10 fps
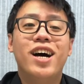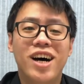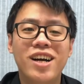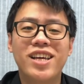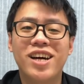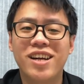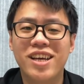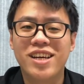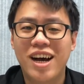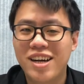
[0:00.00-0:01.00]
二零二
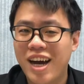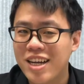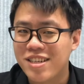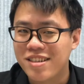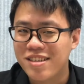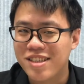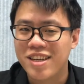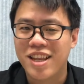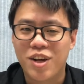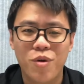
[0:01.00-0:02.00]
零刚开始，今
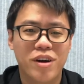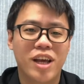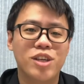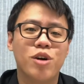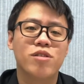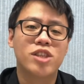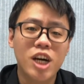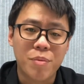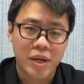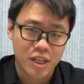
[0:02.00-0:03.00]
年的过年又
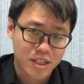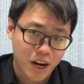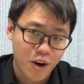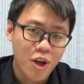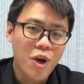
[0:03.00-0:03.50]
特别的早，